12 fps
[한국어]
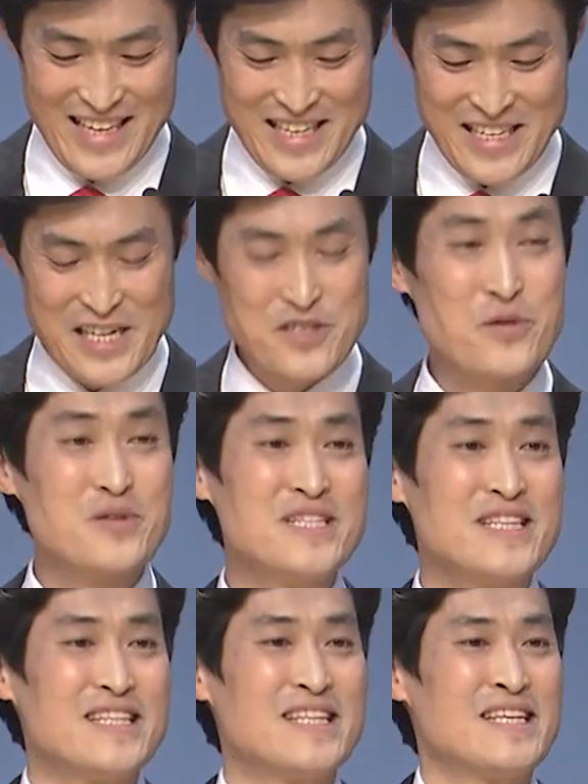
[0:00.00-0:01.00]

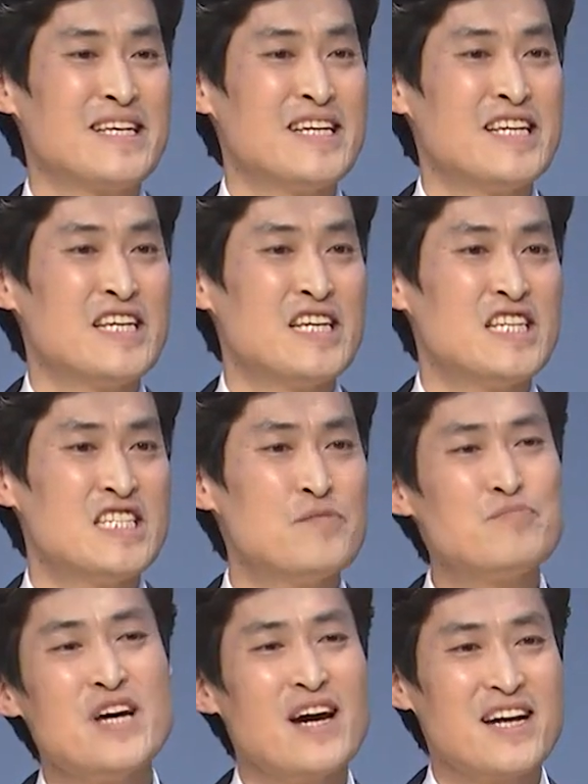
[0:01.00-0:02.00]
그리스도는
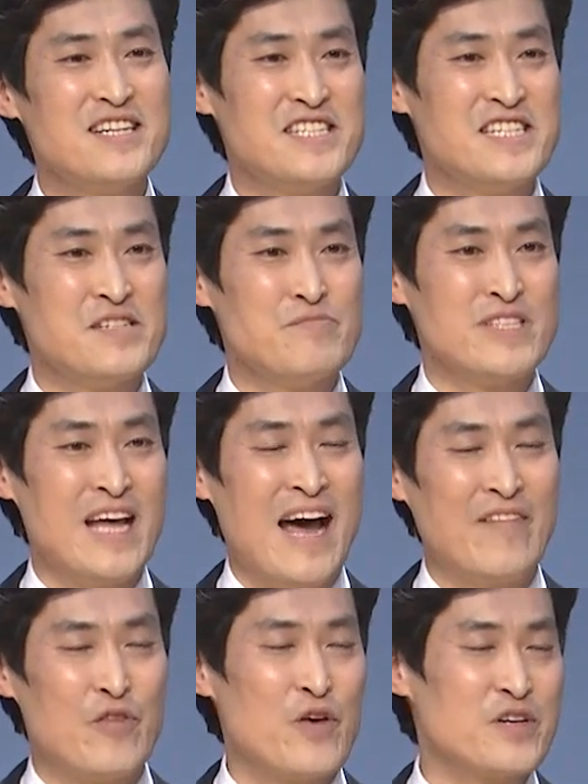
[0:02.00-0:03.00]
십자가를 지시면
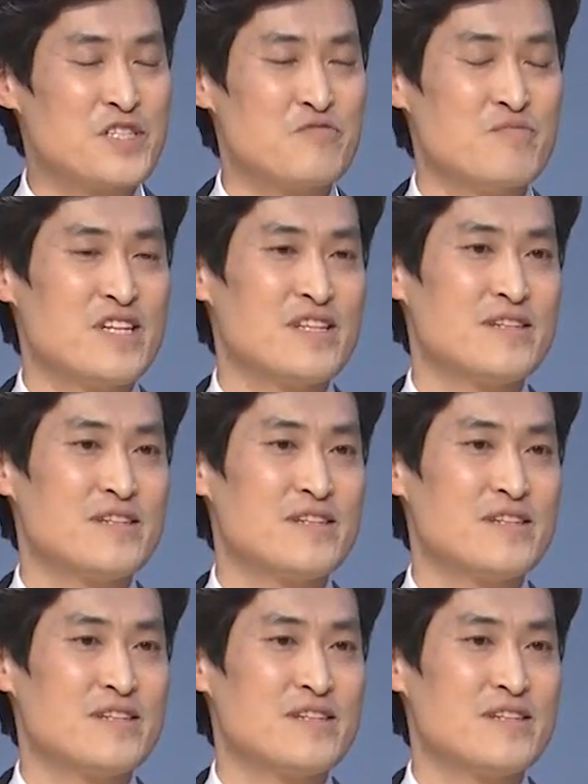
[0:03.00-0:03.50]
안 되었습니다.